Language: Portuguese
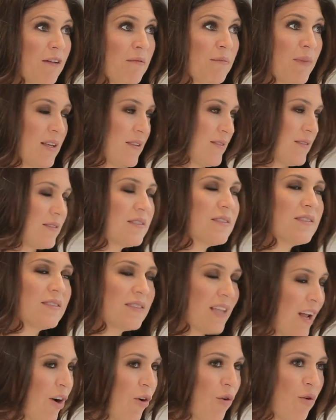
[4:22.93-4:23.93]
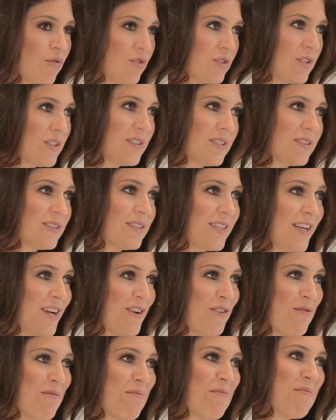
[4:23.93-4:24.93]
mas está longe de
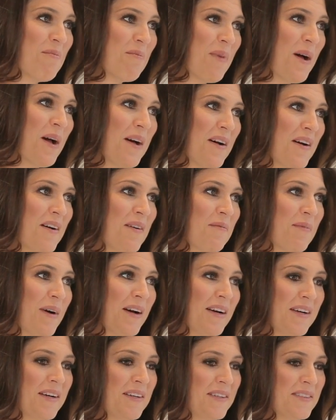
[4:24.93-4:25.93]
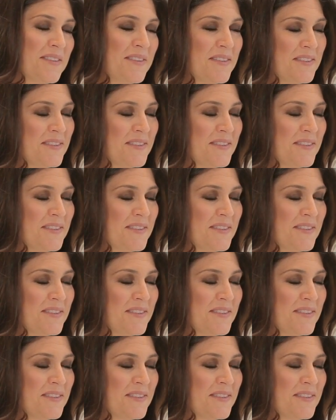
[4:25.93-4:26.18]
ser uma, uma,